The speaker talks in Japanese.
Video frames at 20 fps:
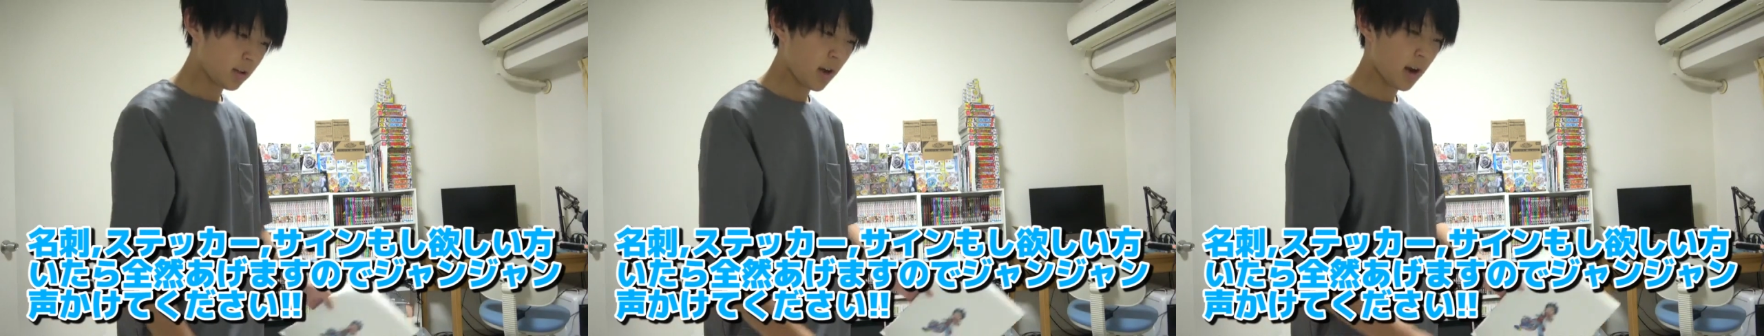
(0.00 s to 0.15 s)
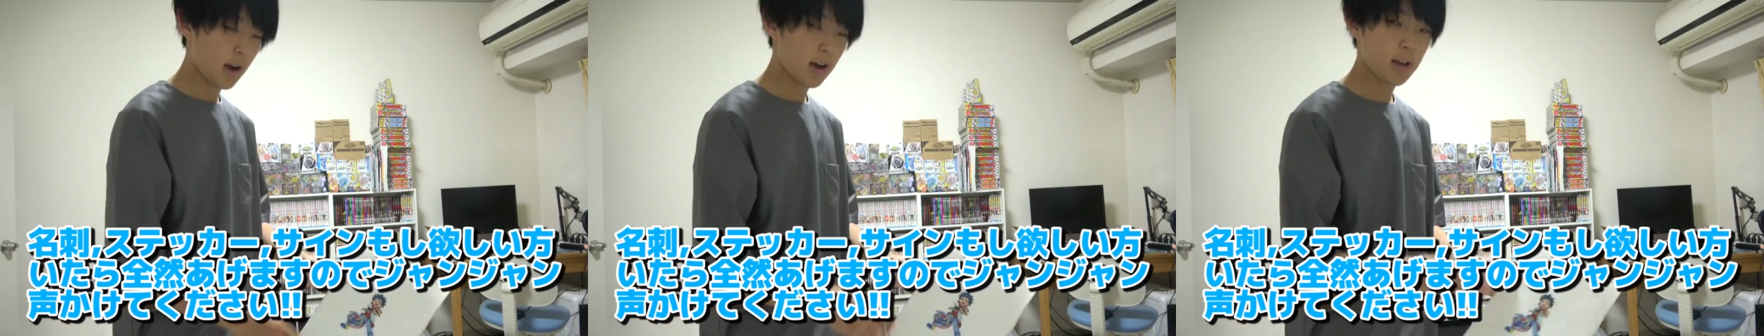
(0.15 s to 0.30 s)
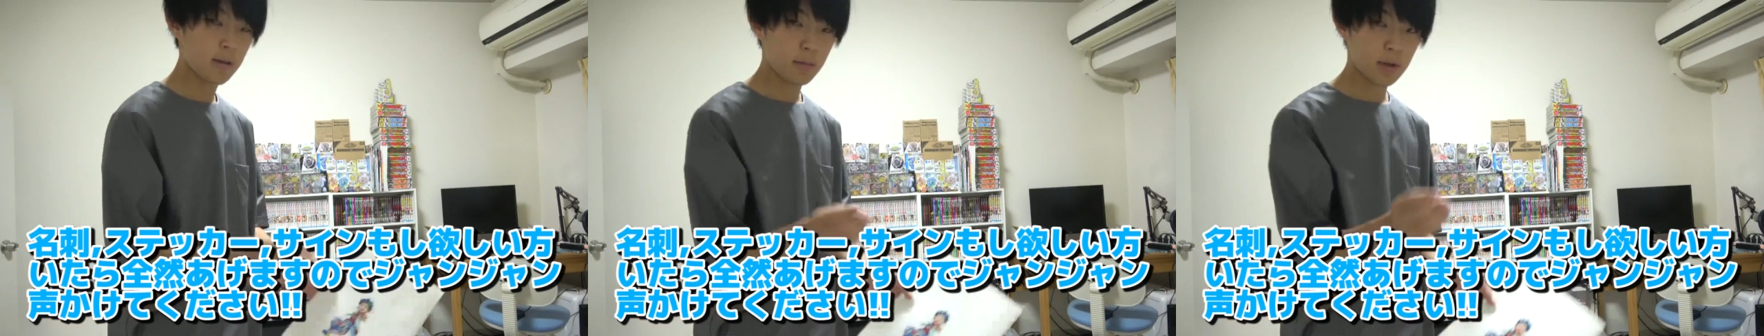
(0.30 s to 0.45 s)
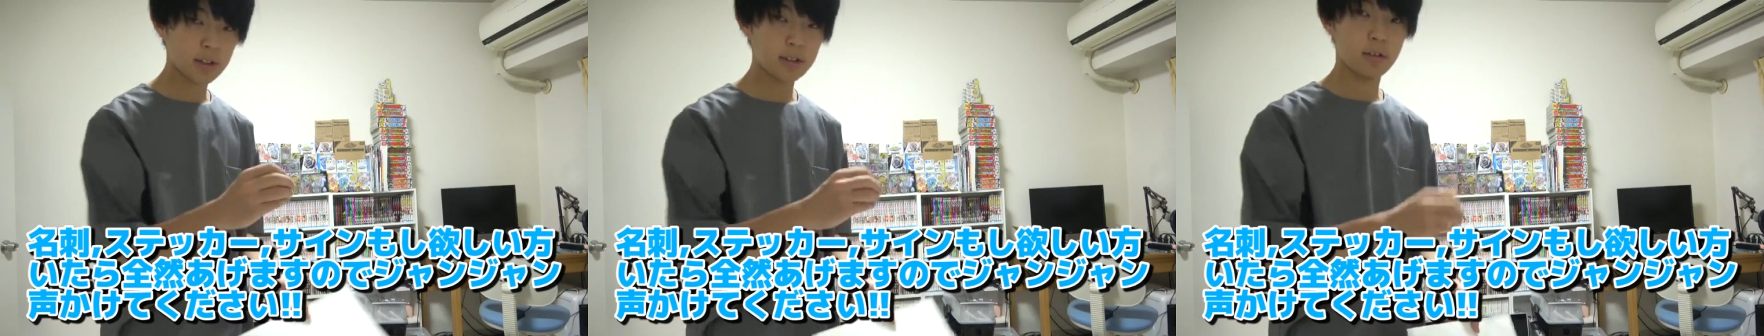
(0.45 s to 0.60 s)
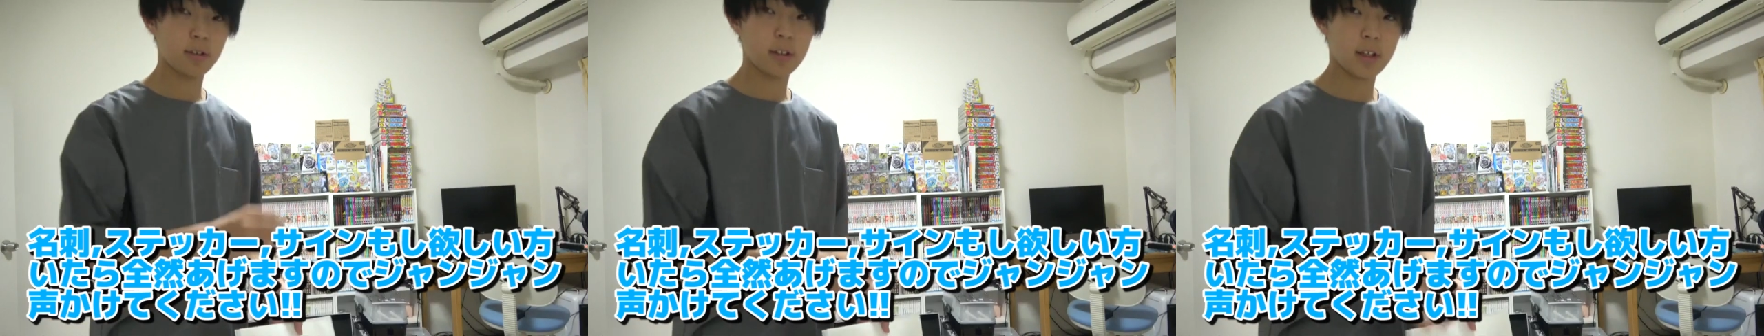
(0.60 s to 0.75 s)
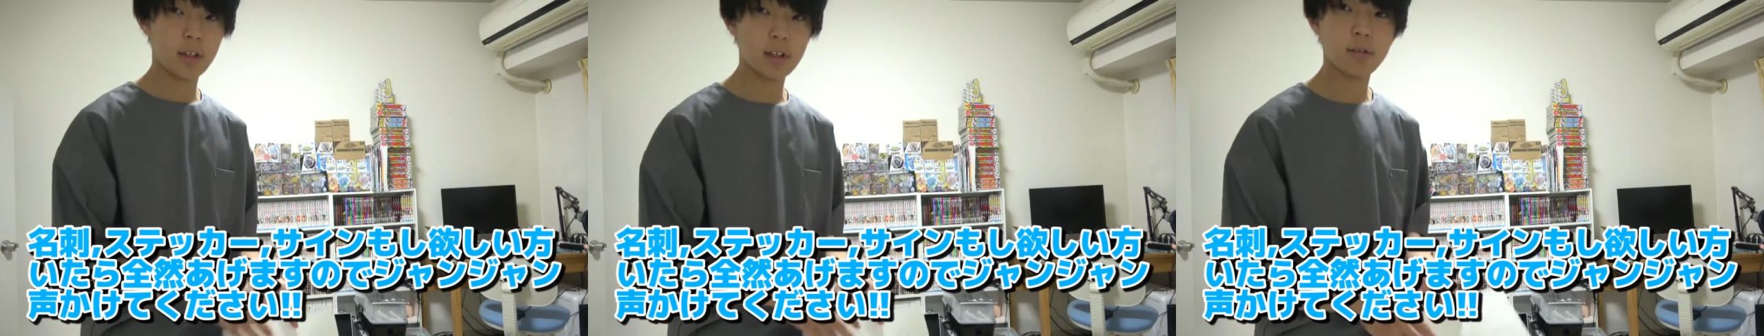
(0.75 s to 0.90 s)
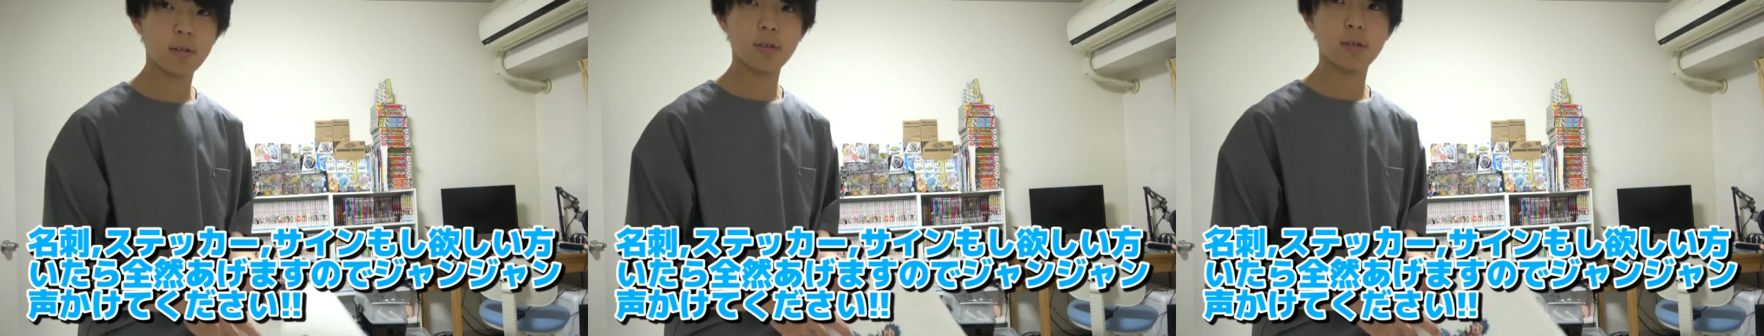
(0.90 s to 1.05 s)
かけます
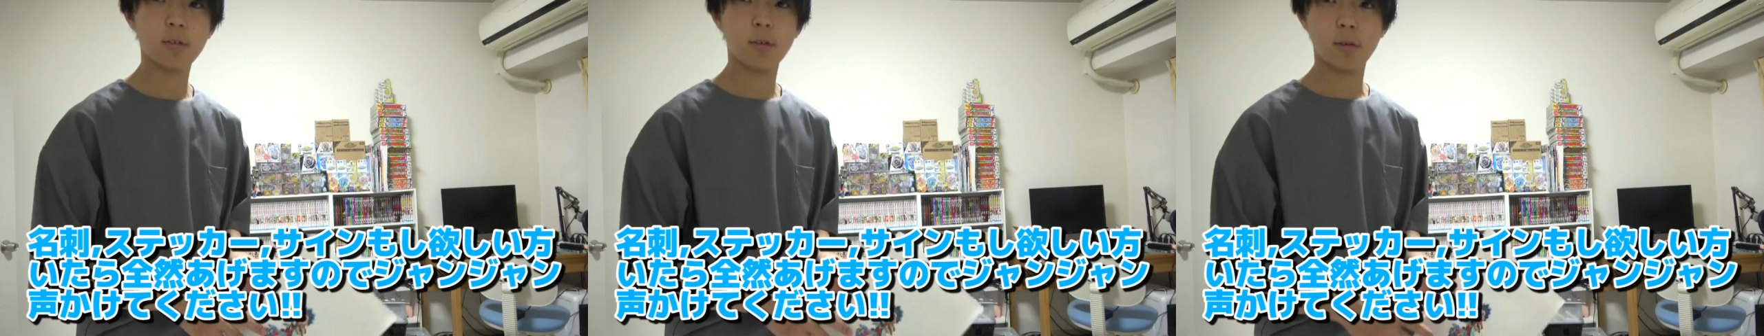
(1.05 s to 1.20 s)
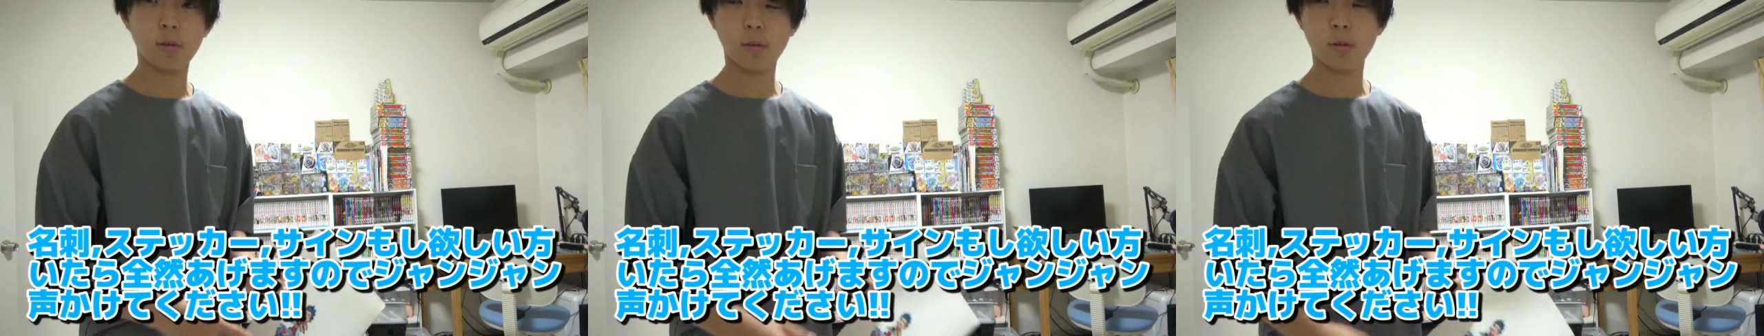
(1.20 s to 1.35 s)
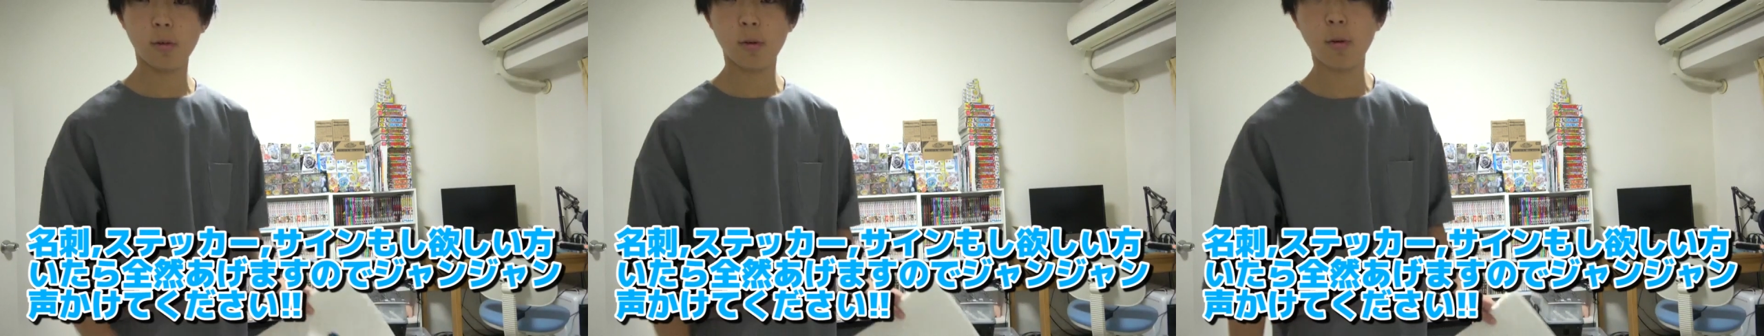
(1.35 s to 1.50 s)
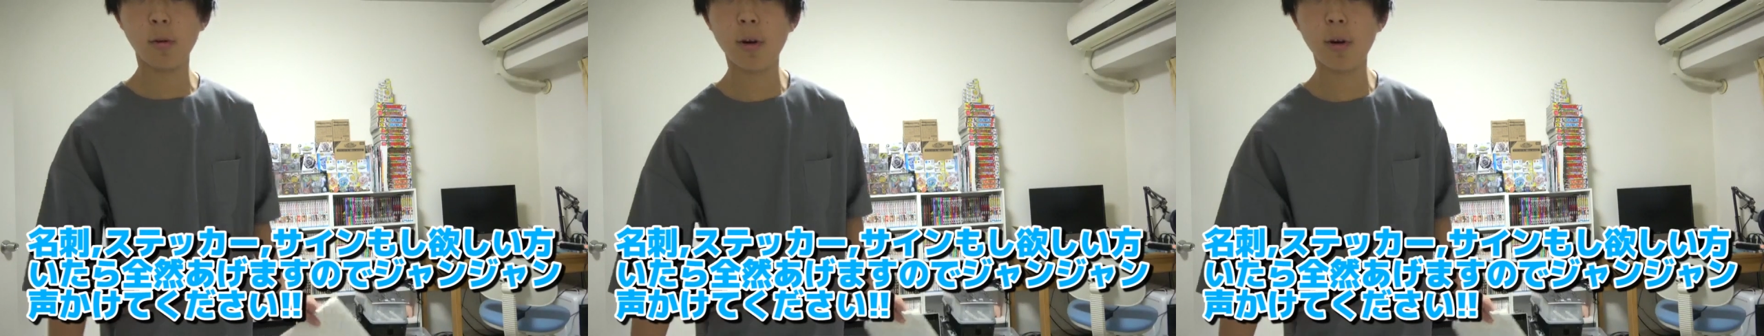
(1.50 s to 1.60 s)
ので、どんどん